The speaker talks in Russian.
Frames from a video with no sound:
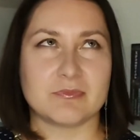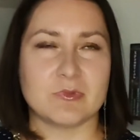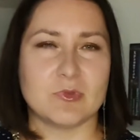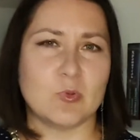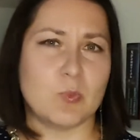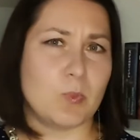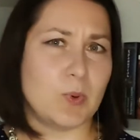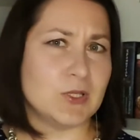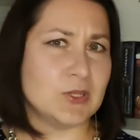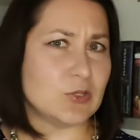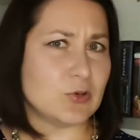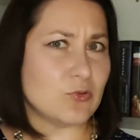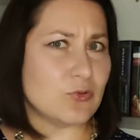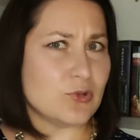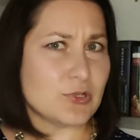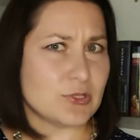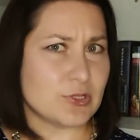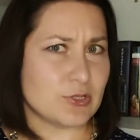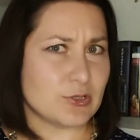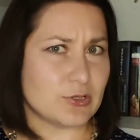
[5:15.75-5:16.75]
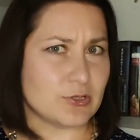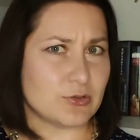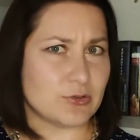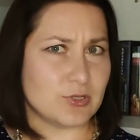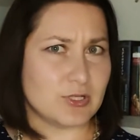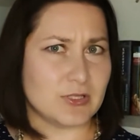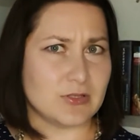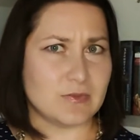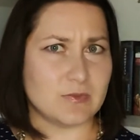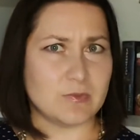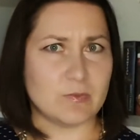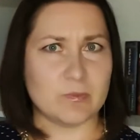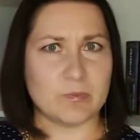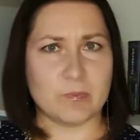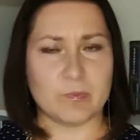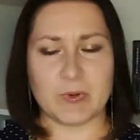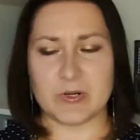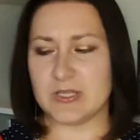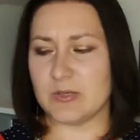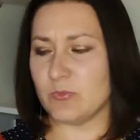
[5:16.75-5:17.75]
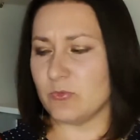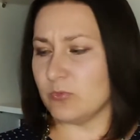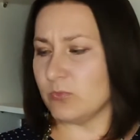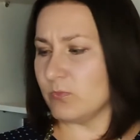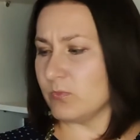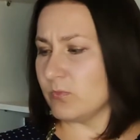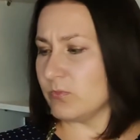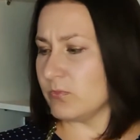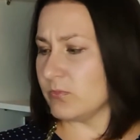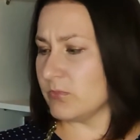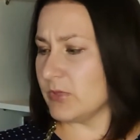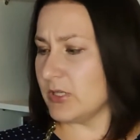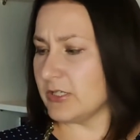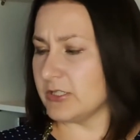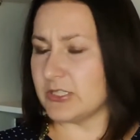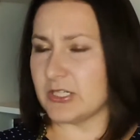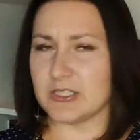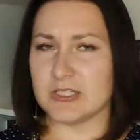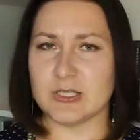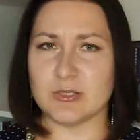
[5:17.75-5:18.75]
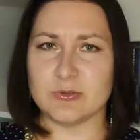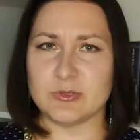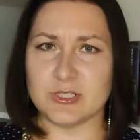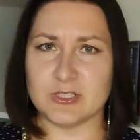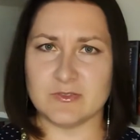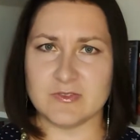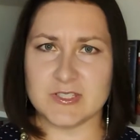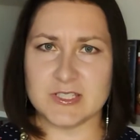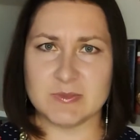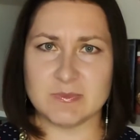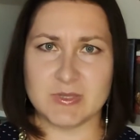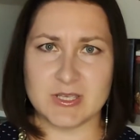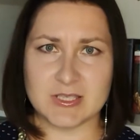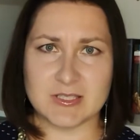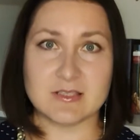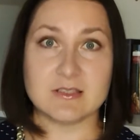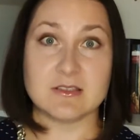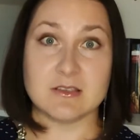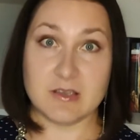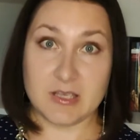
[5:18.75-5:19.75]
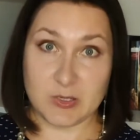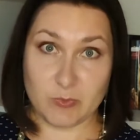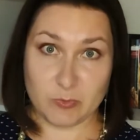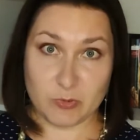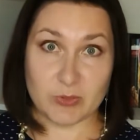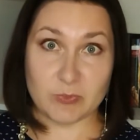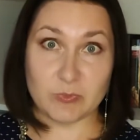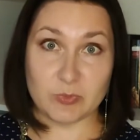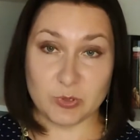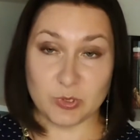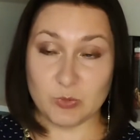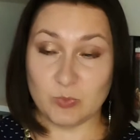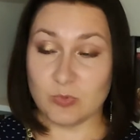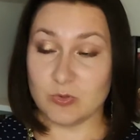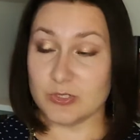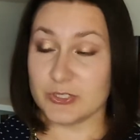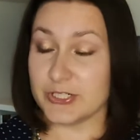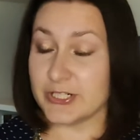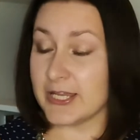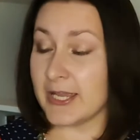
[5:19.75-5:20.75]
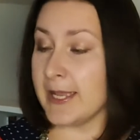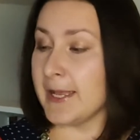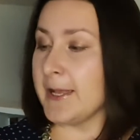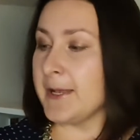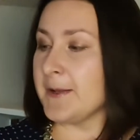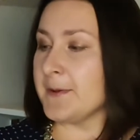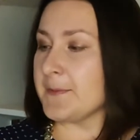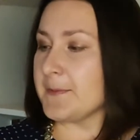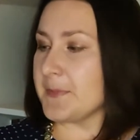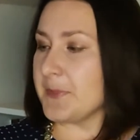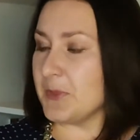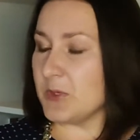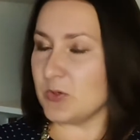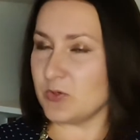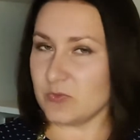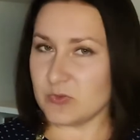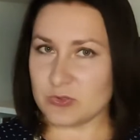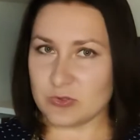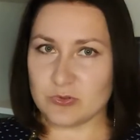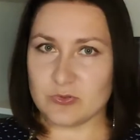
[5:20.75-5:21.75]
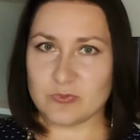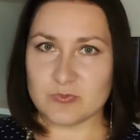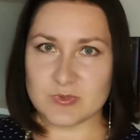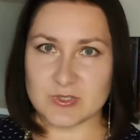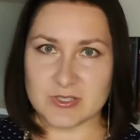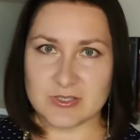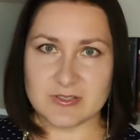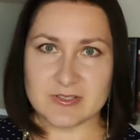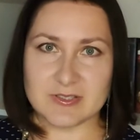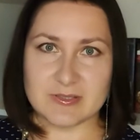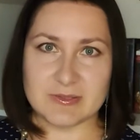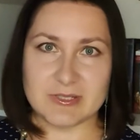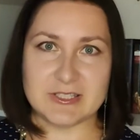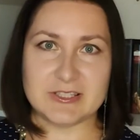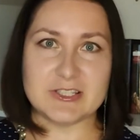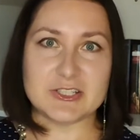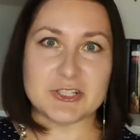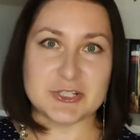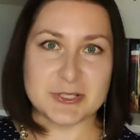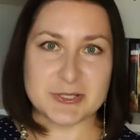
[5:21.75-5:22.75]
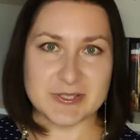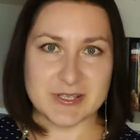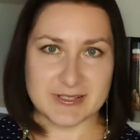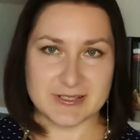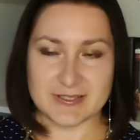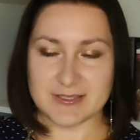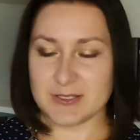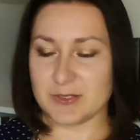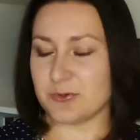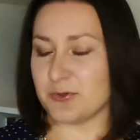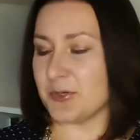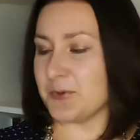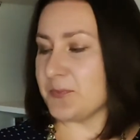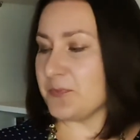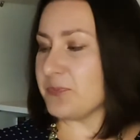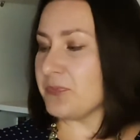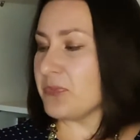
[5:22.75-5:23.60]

ну, подросток, что ли, правда, ему некоторые дают лет 18, а ему намного больше, но ну, ведет он где-то лет на 16 такой.